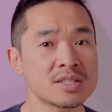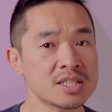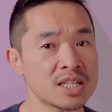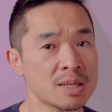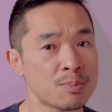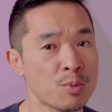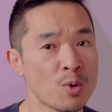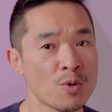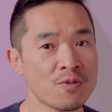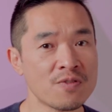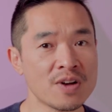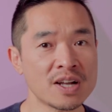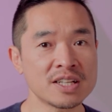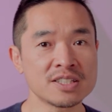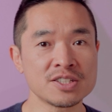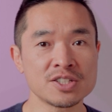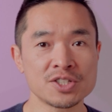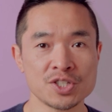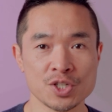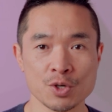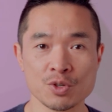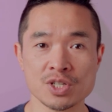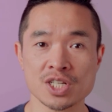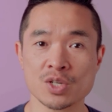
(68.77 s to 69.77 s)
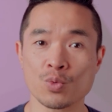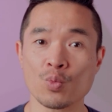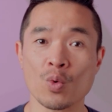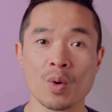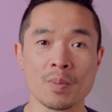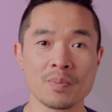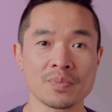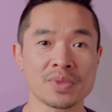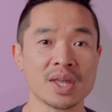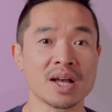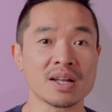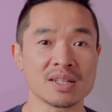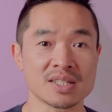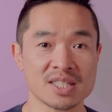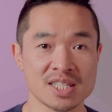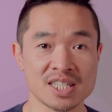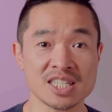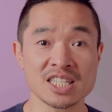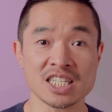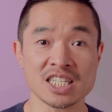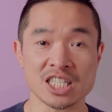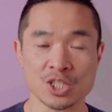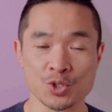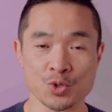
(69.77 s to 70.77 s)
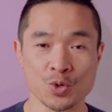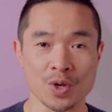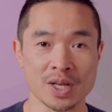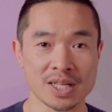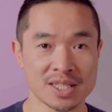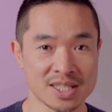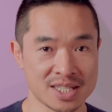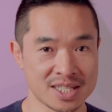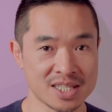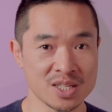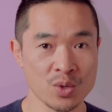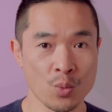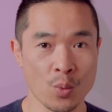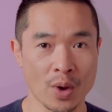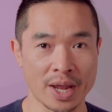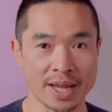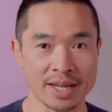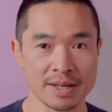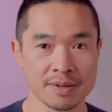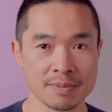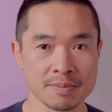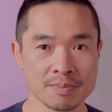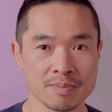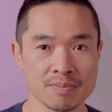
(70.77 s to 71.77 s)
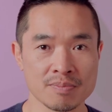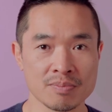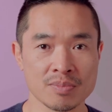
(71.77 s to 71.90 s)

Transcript: 这部分就是我们的自觉思维。